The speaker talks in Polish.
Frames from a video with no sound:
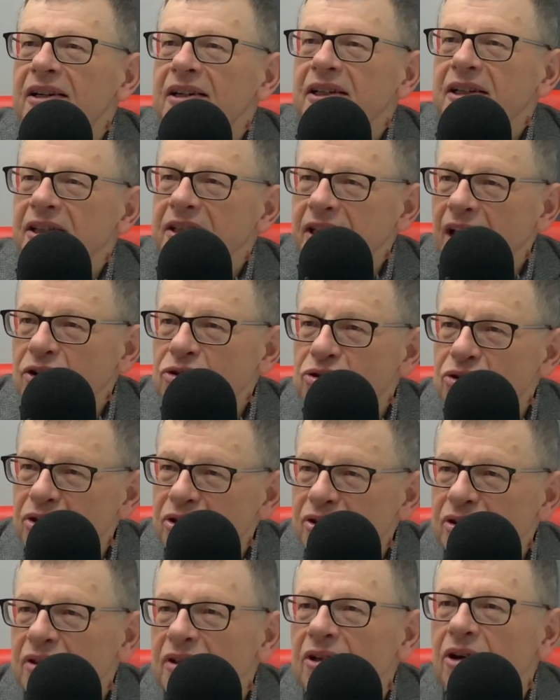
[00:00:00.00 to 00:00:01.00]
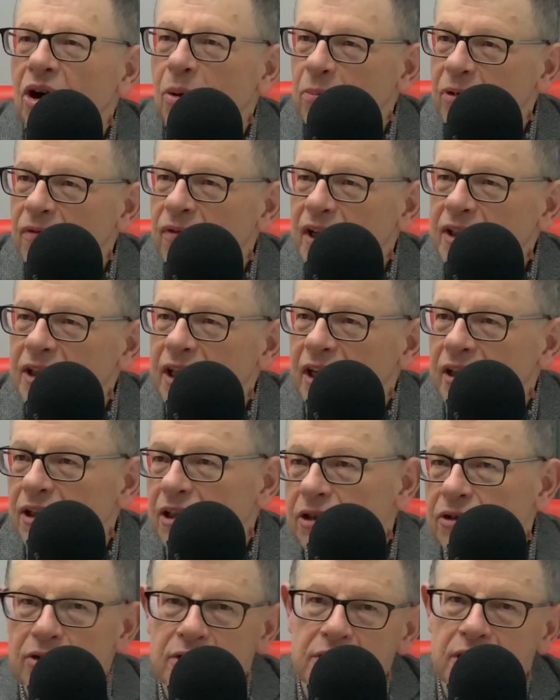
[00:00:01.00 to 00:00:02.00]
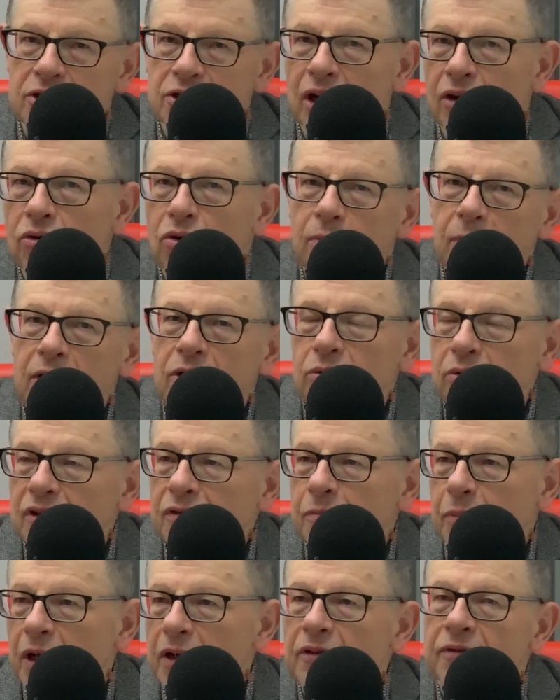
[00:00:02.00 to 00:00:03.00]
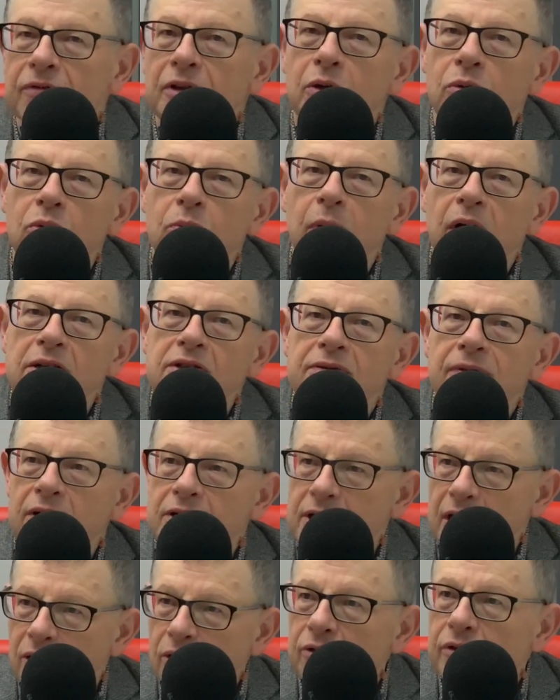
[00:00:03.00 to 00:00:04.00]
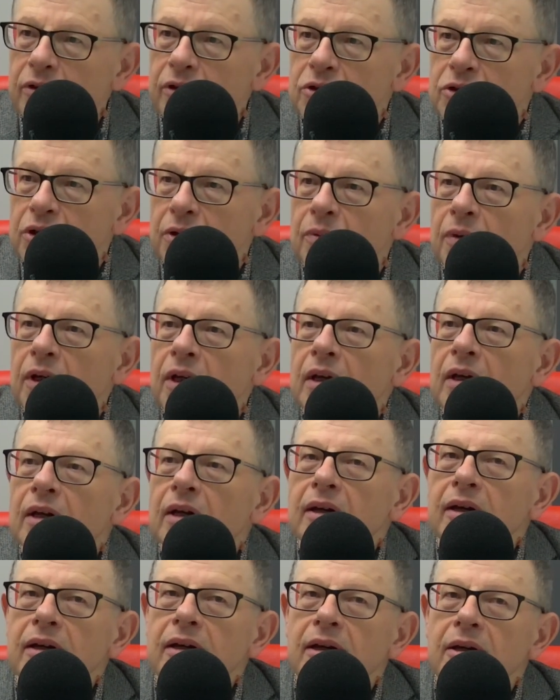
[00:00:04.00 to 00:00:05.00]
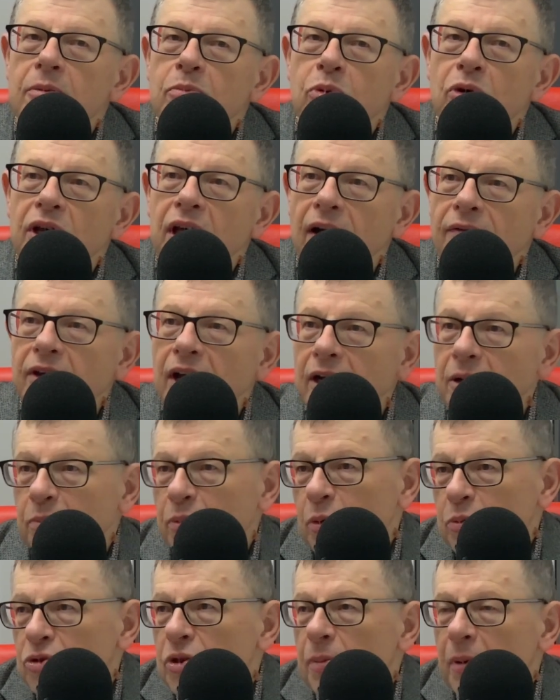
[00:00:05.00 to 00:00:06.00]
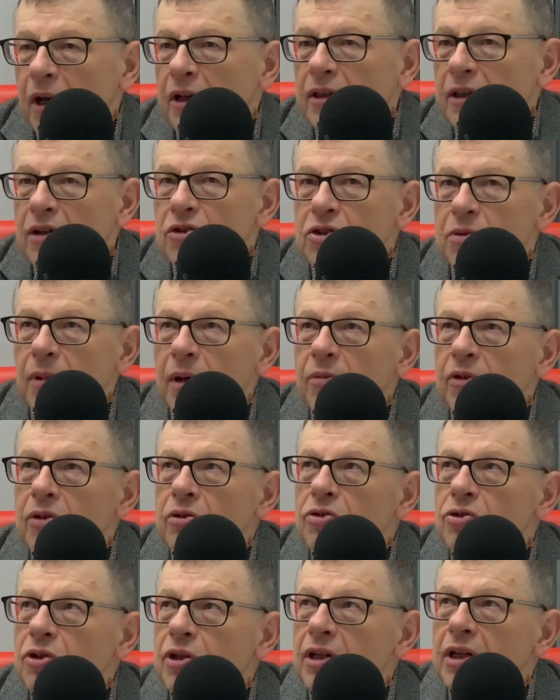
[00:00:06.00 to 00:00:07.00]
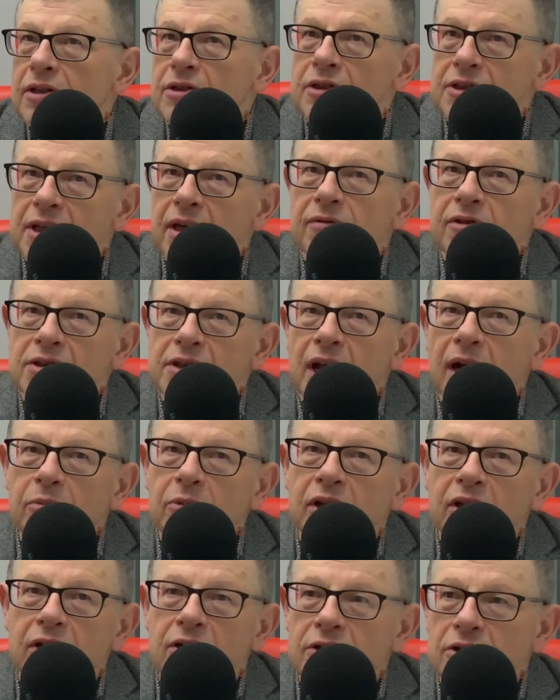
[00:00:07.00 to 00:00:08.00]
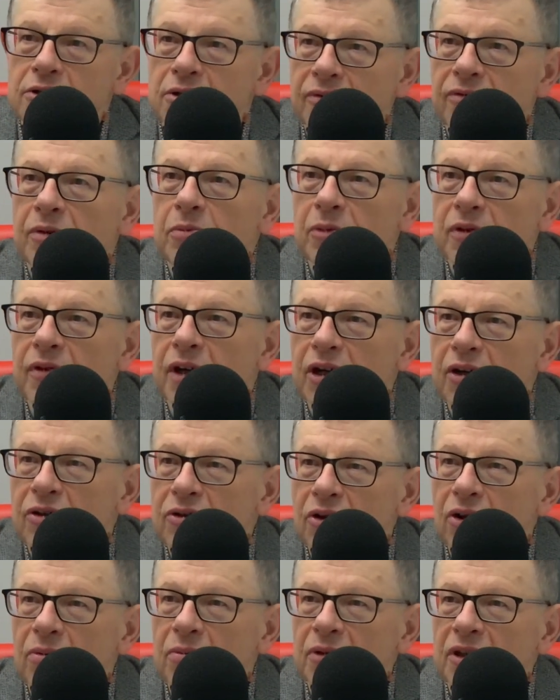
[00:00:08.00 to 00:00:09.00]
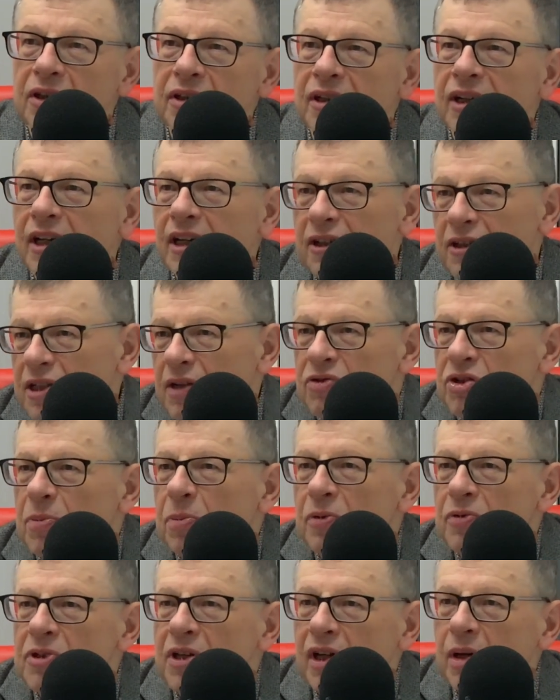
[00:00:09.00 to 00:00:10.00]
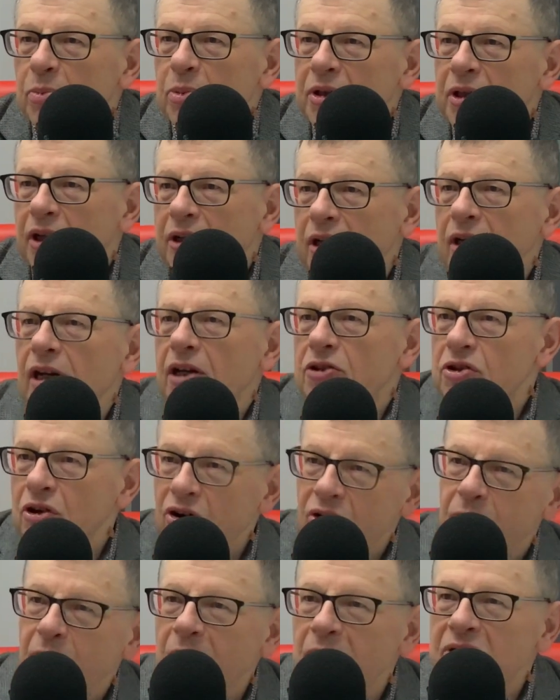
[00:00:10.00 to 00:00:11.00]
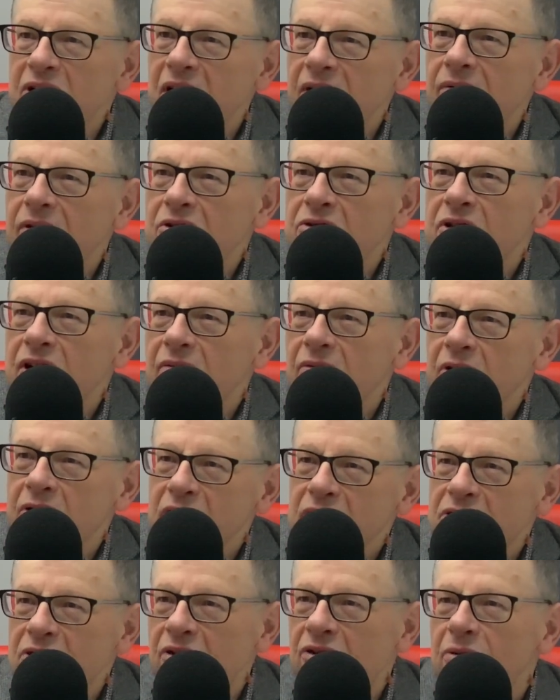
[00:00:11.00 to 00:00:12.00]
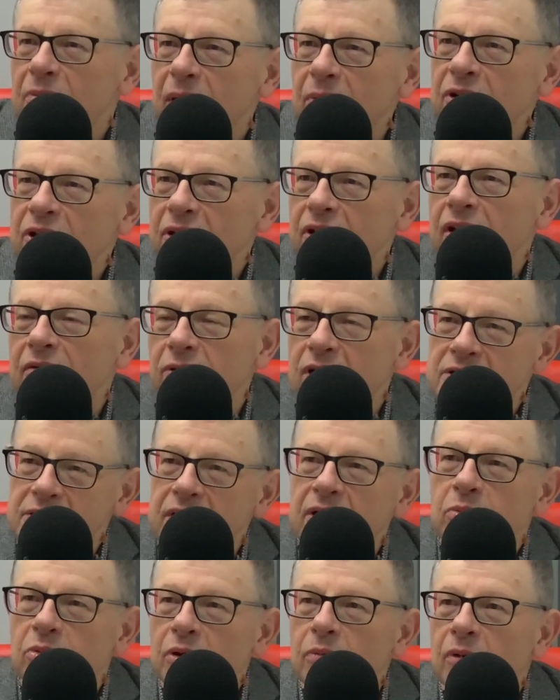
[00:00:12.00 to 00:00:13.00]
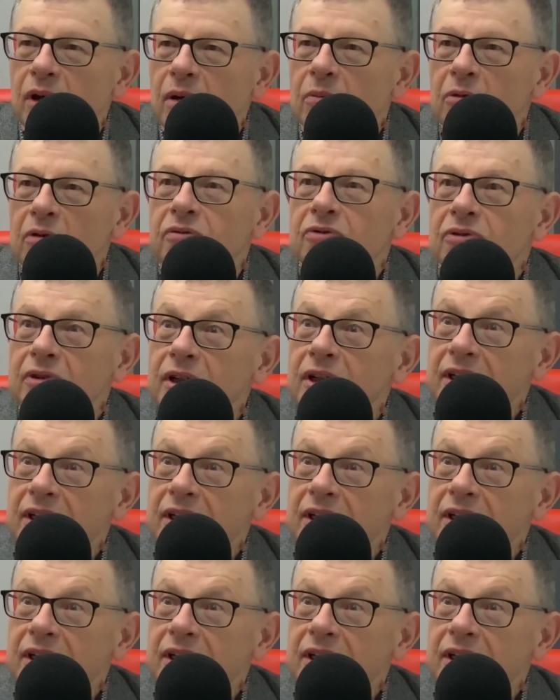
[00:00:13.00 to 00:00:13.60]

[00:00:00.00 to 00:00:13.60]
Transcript: e, naszych e, obywateli. To jest też argument, który w, wielu państwach zachodnich się pojawia, ale proszę pamiętać, że mamy do czynienia ze zjawiskami kryzysowymi w ekonomii i zawsze powstaje pytanie, dlaczego mamy dawać na wojnę, skoro mamy tyle własnych problemów.